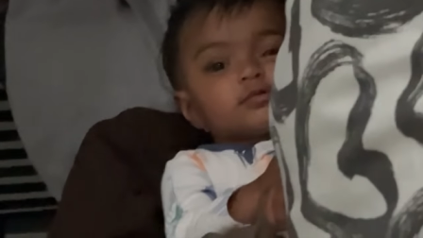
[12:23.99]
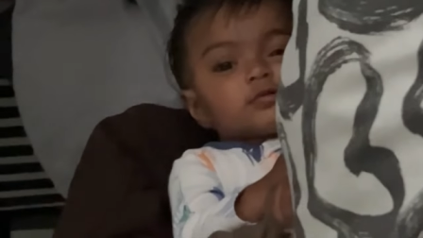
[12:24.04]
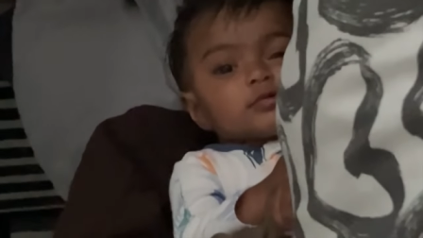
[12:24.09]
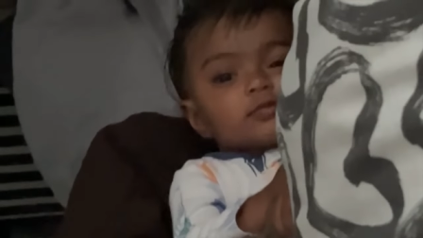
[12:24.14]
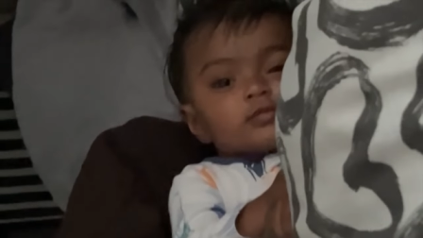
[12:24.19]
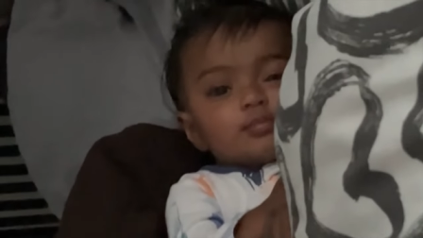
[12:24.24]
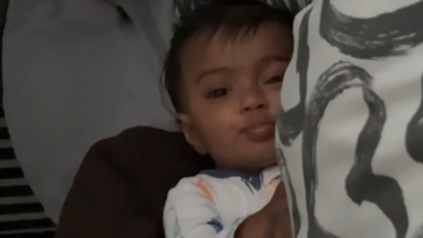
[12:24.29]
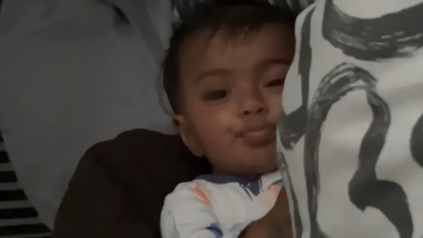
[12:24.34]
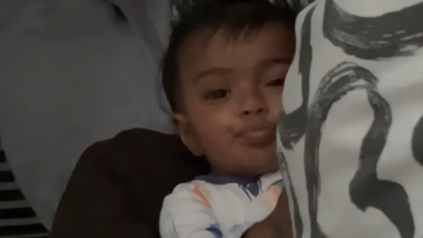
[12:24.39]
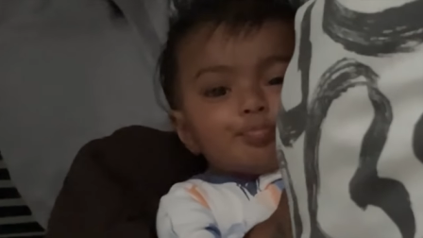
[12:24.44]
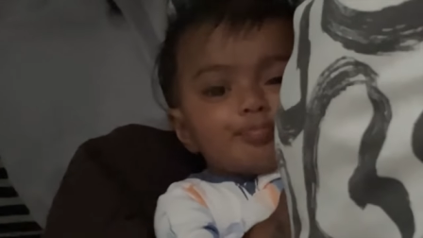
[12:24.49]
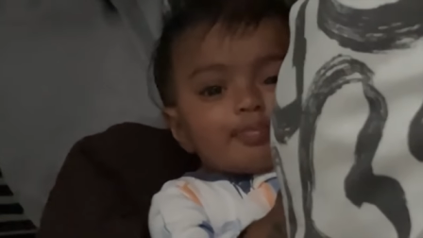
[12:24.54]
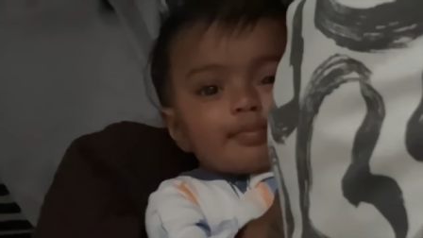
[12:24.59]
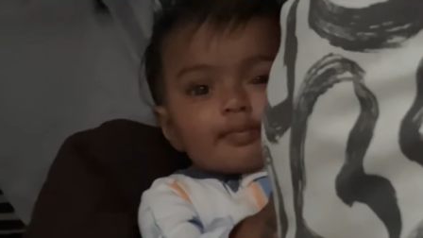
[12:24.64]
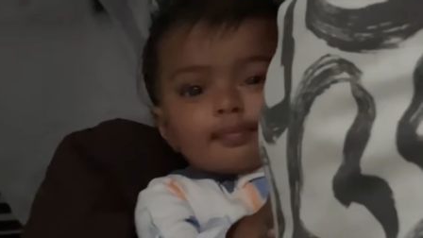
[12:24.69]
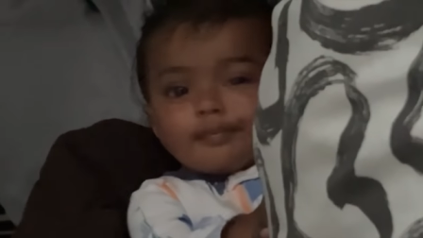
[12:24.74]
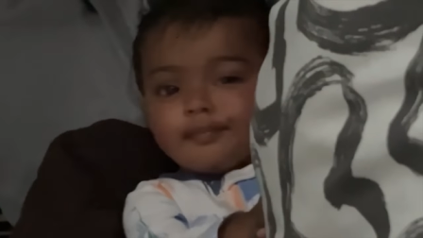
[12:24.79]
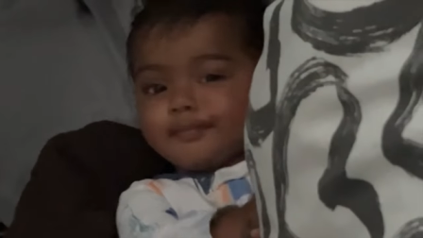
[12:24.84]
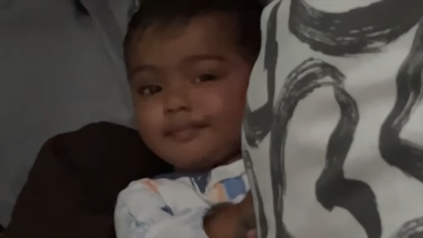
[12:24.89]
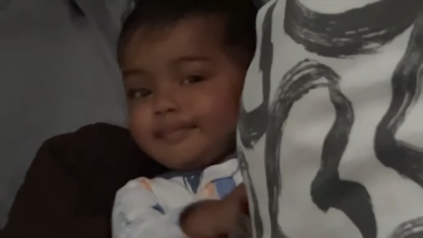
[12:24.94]
బట్ ఐజ్ ఆఫ్
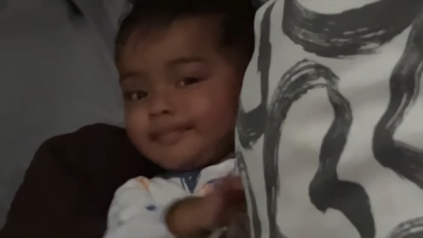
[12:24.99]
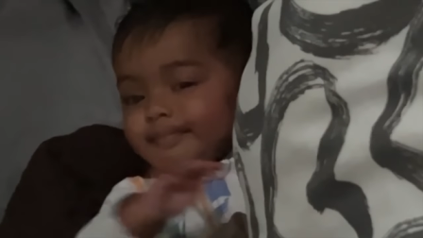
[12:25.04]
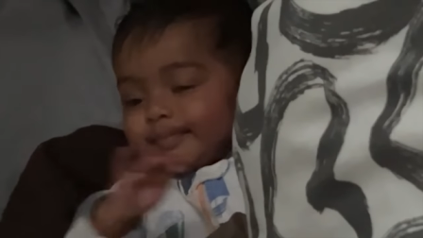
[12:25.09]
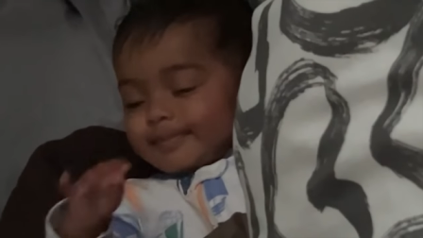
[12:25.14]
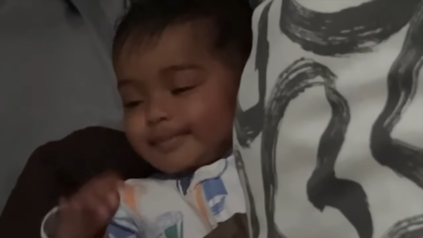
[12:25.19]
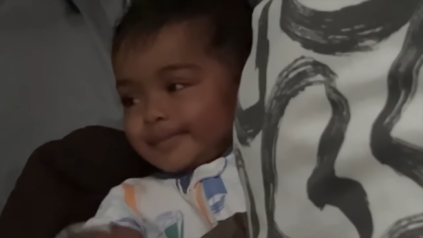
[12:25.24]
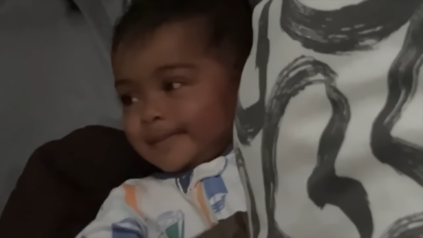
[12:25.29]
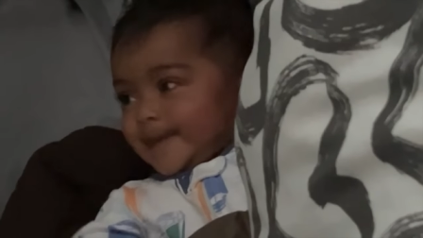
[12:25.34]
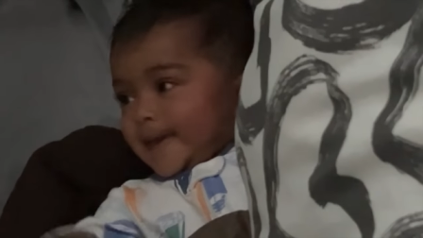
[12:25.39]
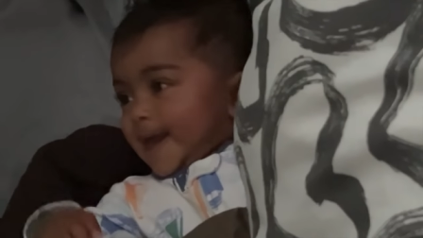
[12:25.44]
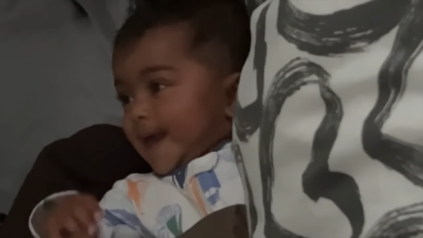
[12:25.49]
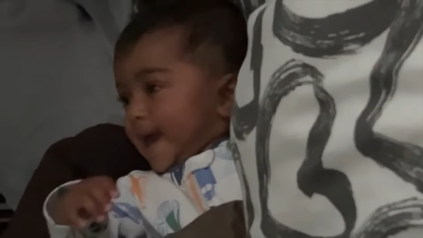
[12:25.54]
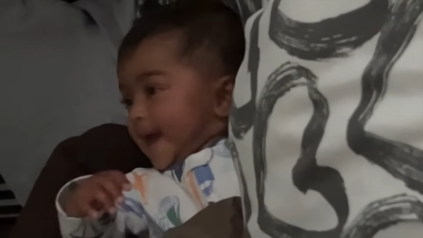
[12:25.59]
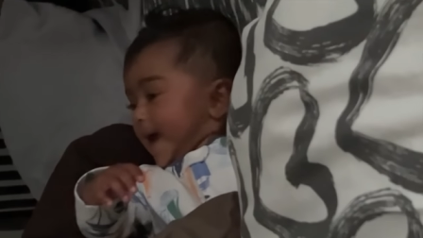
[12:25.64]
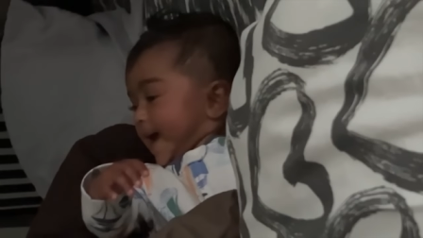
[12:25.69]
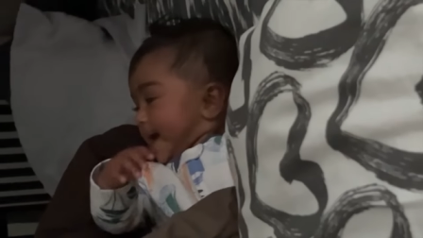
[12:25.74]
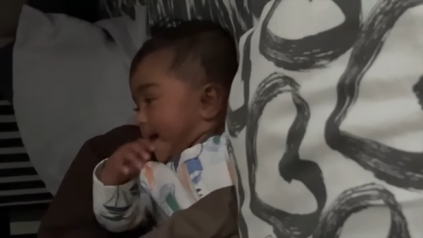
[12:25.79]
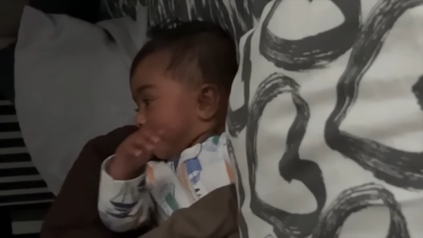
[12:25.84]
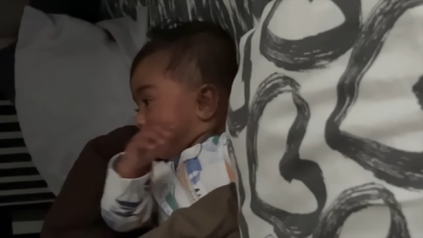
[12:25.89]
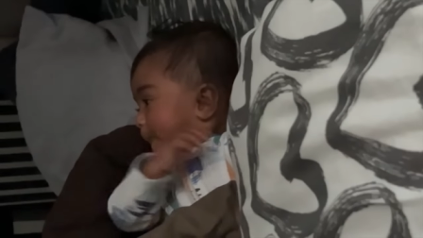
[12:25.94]
నవ్ అయితే అందుకనే
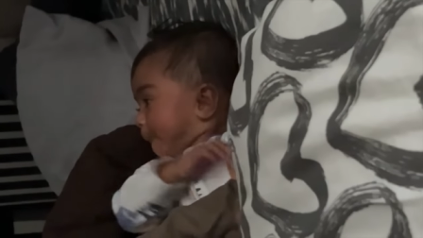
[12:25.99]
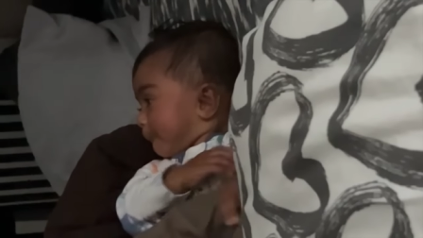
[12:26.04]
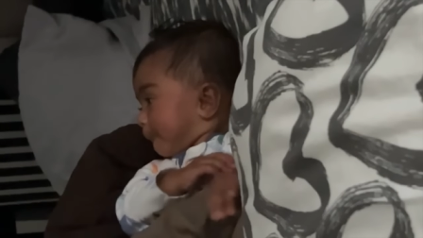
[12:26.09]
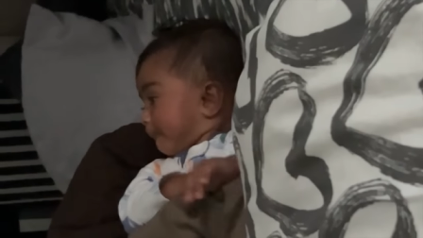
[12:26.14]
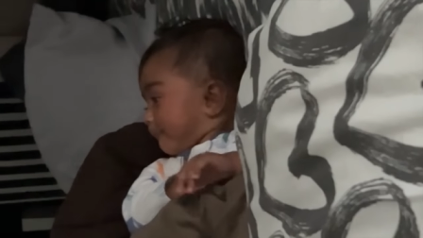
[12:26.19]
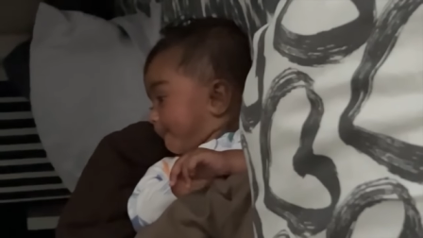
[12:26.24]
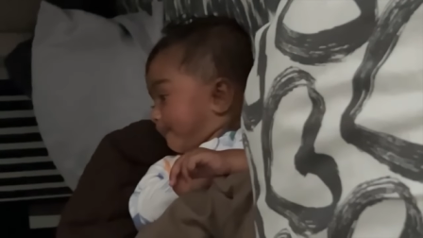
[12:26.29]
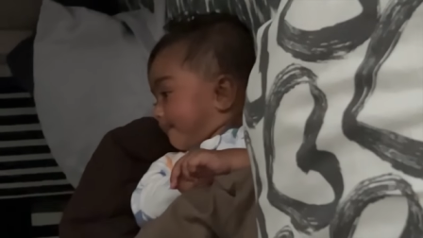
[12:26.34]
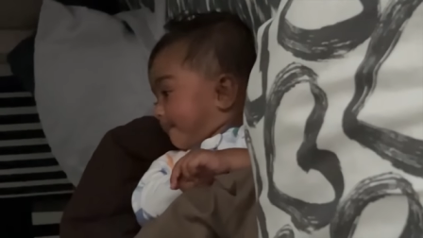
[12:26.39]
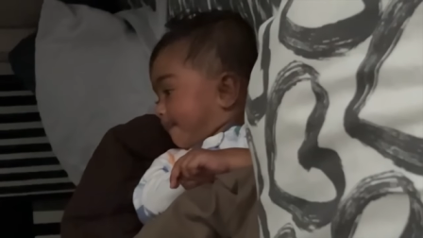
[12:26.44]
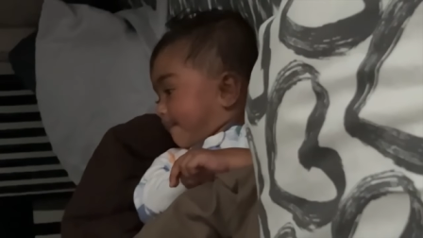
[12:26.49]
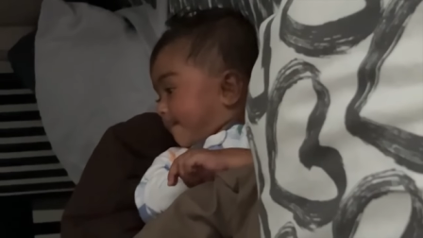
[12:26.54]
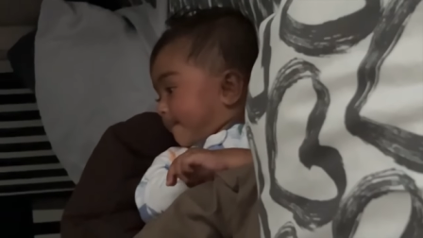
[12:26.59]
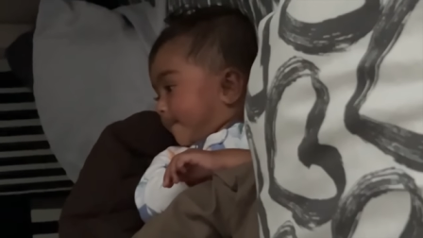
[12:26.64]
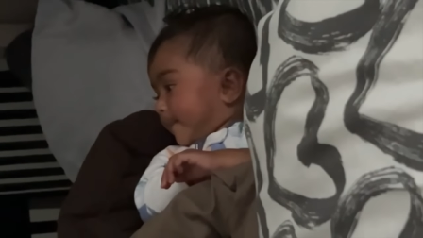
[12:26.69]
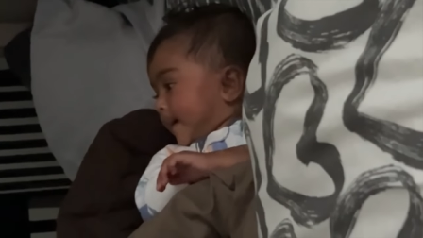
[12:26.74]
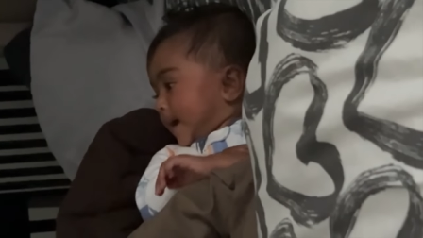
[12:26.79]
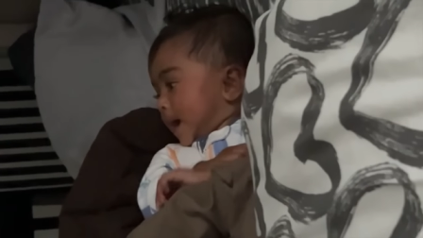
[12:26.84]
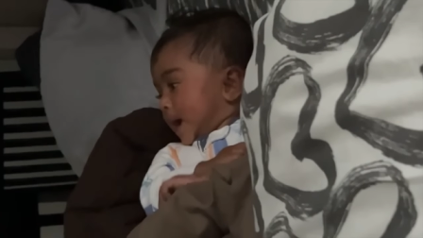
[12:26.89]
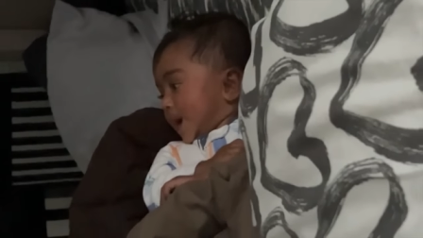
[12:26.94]
క్రిబ్బే సేఫ్
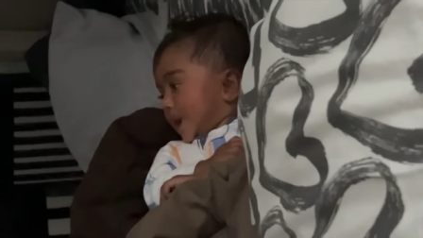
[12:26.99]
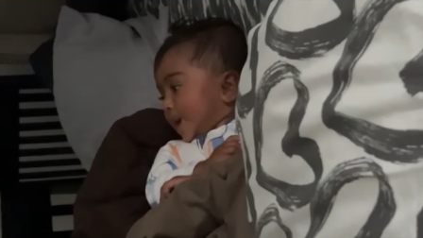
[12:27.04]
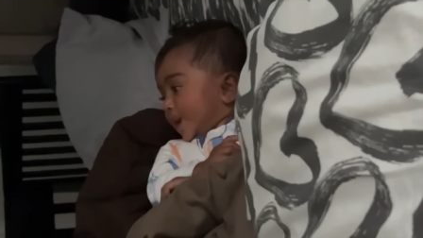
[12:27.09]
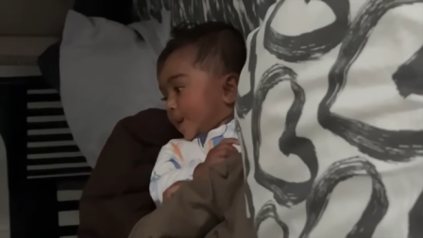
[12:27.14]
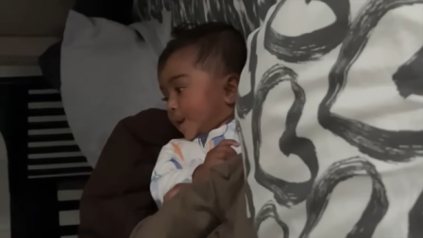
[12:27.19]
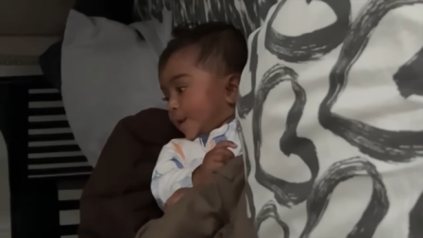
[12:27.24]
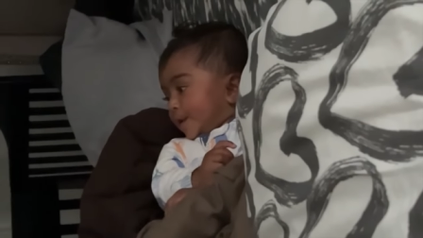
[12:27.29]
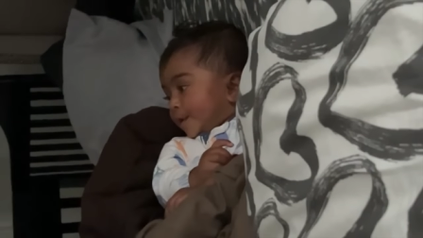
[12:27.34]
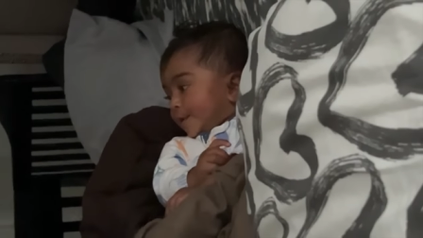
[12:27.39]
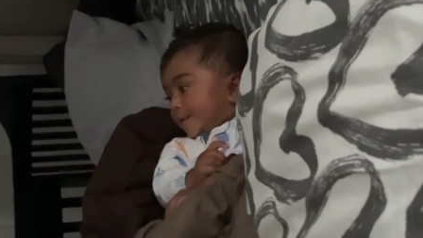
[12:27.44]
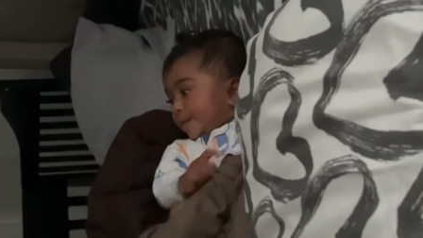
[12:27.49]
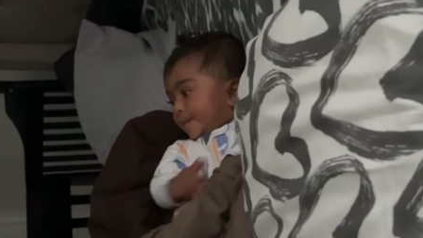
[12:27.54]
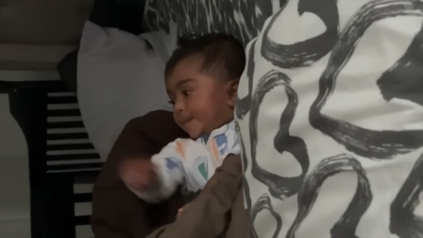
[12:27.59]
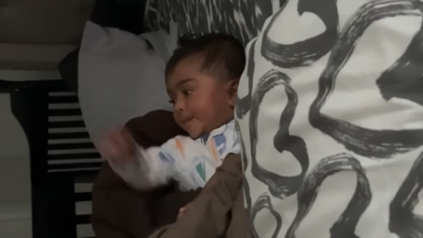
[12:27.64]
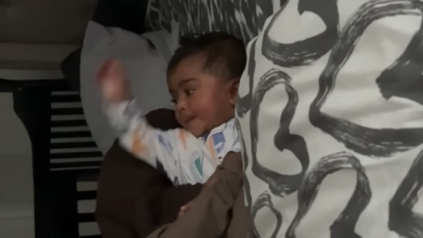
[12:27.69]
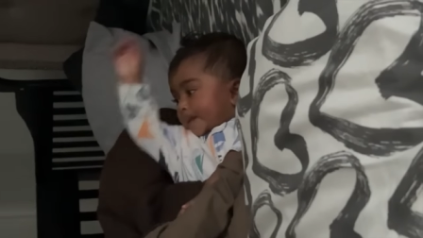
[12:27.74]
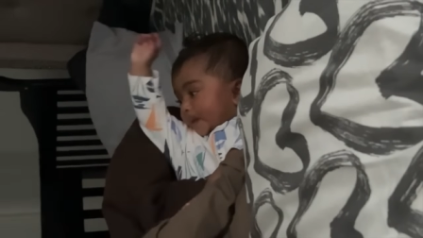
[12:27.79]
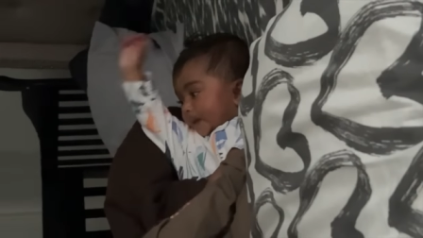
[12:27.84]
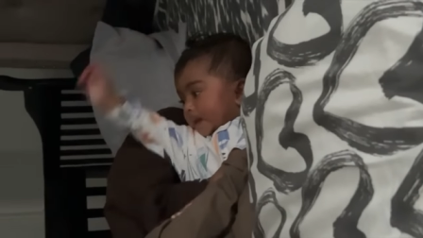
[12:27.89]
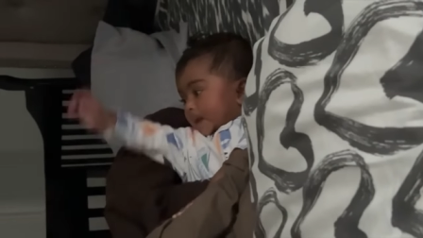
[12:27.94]
ఆప్షన్ అనిపిస్తుంది
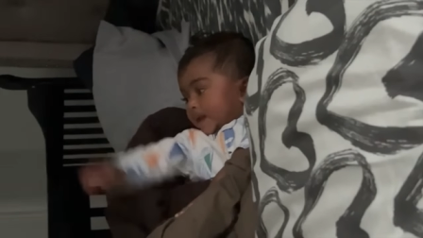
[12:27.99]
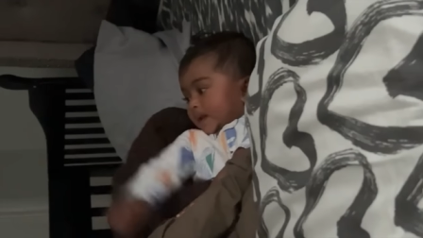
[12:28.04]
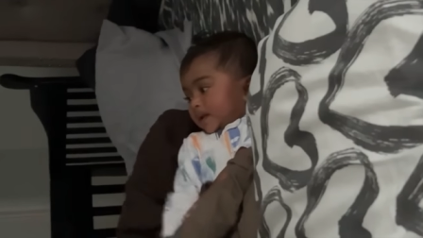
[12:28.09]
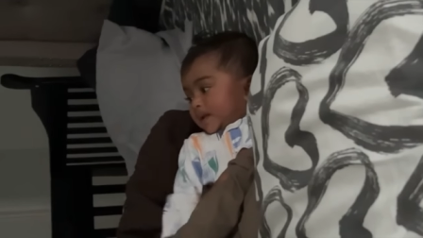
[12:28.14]
ఎప్పుడైనా తను